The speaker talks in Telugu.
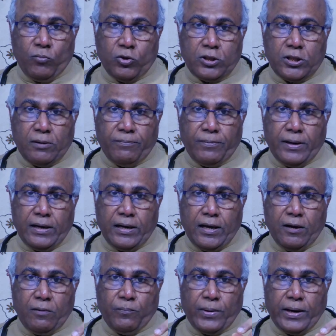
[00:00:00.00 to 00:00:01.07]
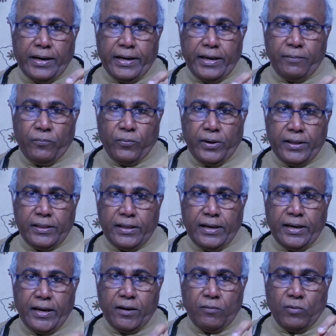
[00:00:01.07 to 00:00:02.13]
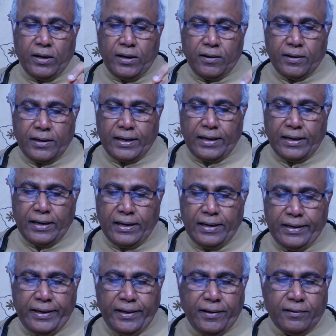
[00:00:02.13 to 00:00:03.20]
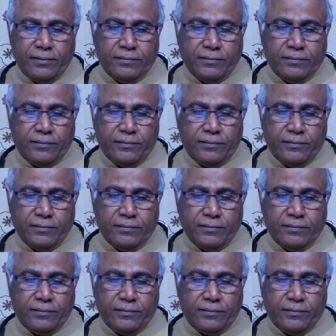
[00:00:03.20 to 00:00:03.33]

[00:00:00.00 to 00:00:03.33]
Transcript: మూత్రపిండాలు పాడైపోయిందని అనుమానం కలగాలి